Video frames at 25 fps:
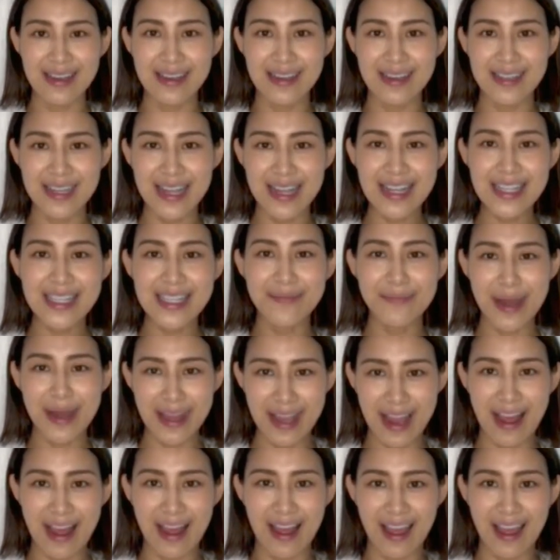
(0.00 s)
しかしま
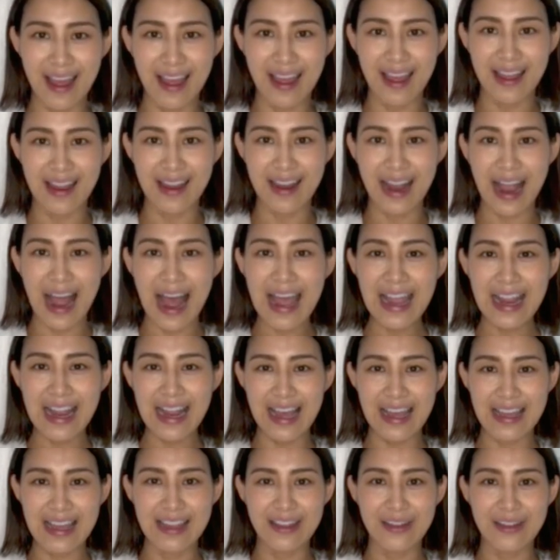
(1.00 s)
だ海
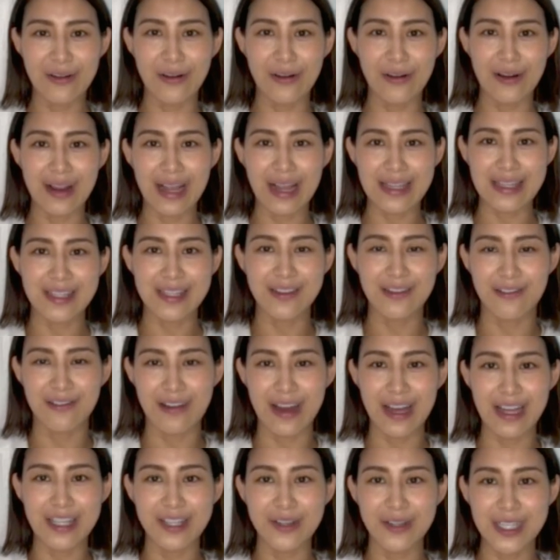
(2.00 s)
外での活動
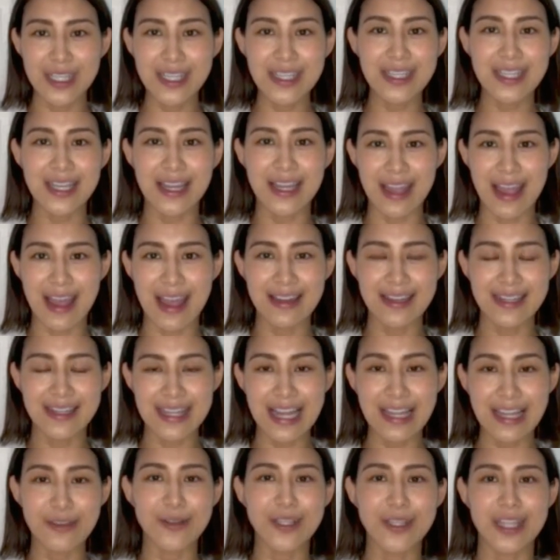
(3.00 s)
は初心者で
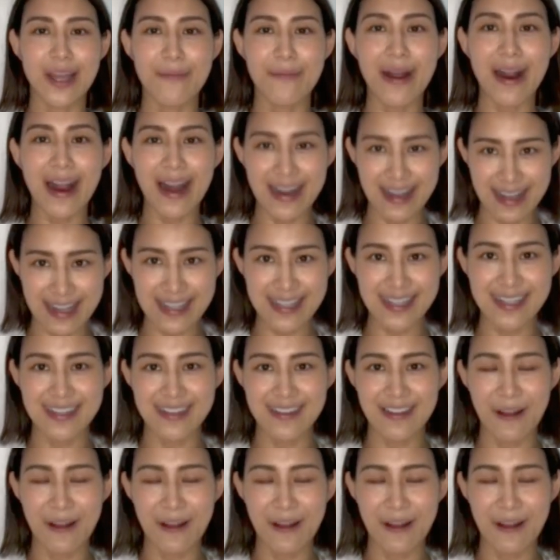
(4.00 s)
スタートしたばかりです。